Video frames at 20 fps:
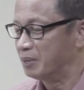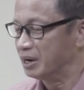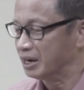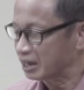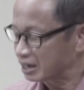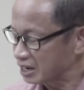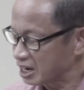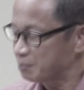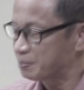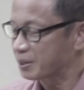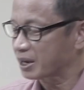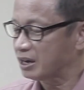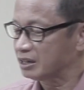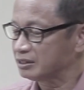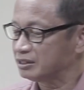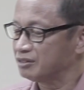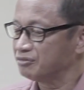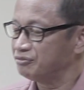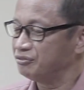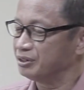benarlah
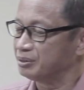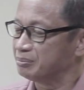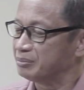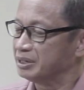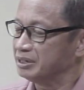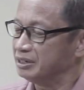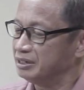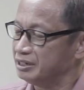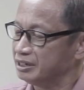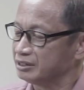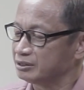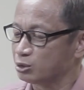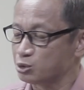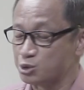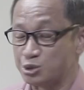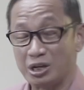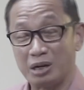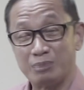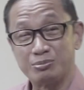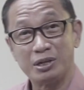perkataan firman ini yang
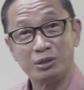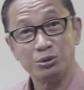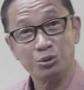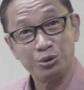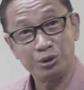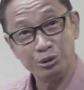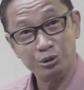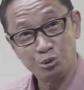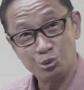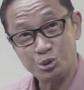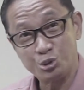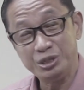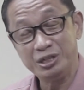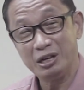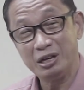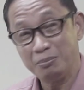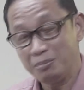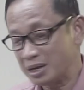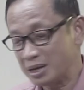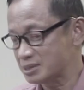terus dalam 1 Korintus
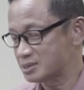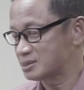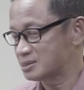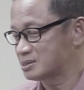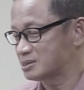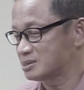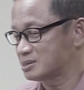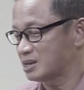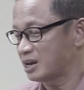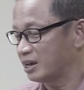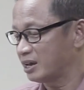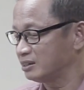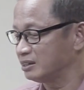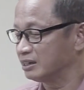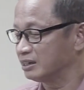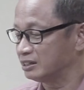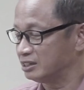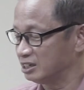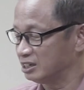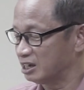13 ayat
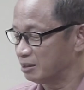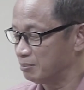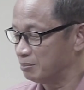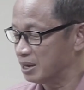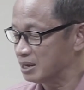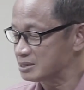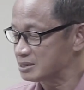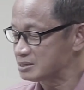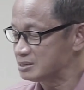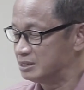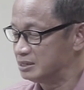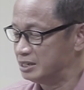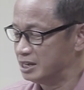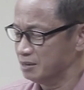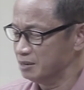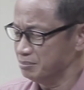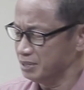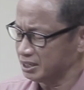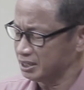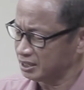yang ke-13.
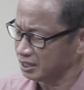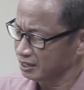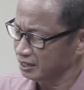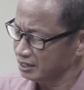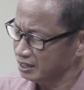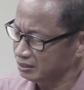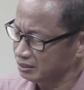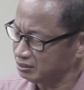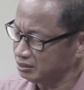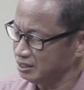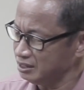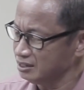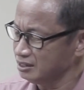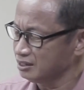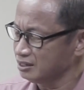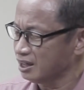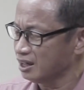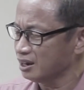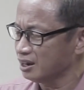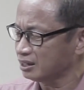Demikianlah
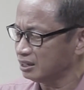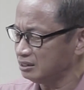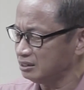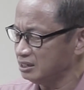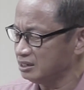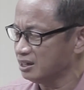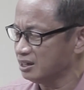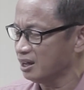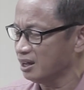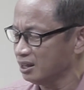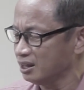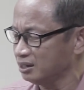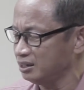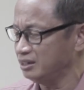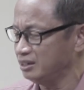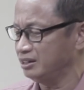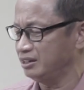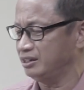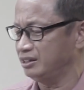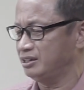tinggal ketiga hal
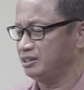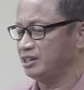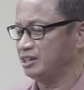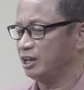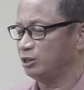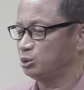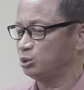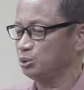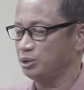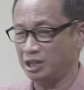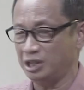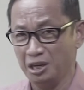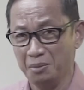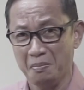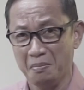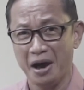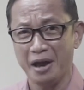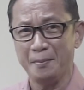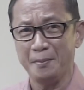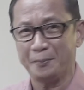ini yaitu
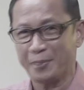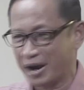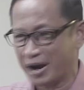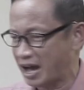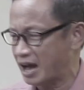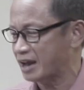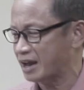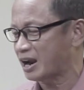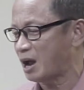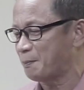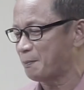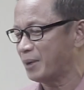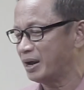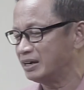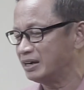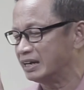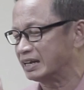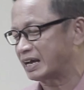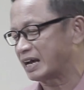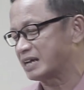iman,
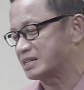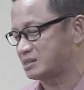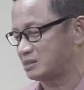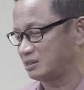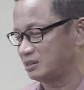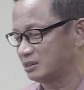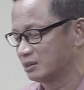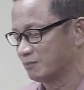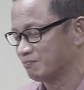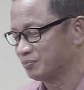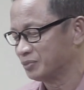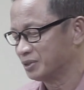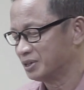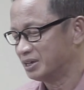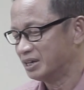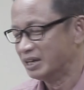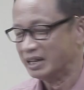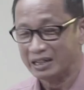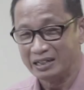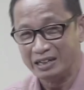pengharapan, dan kasih.
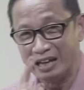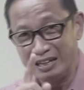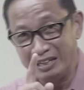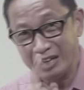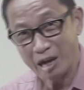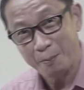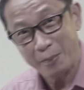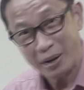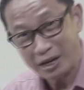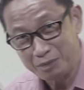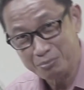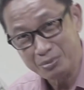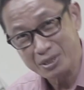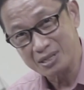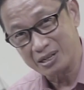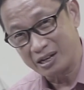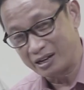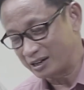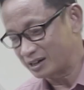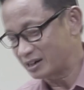Dan yang paling
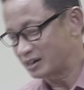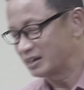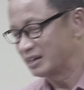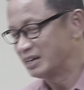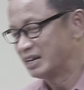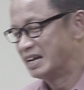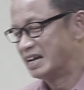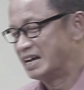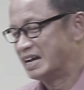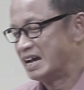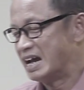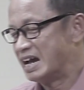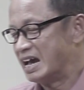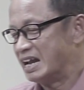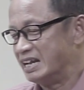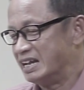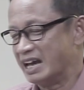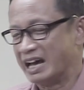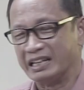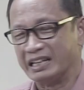besar
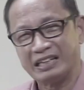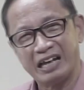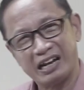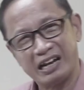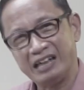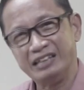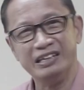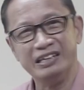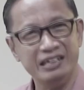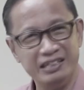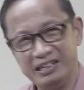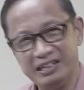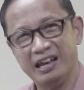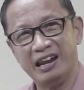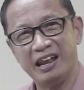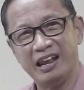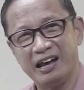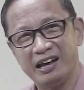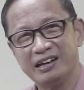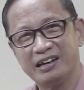diantaranya
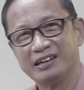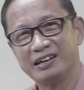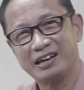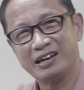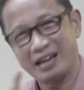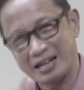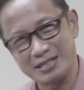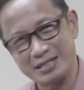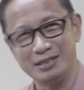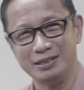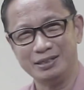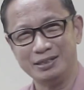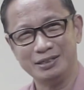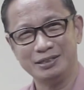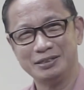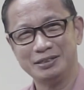ialah kasih.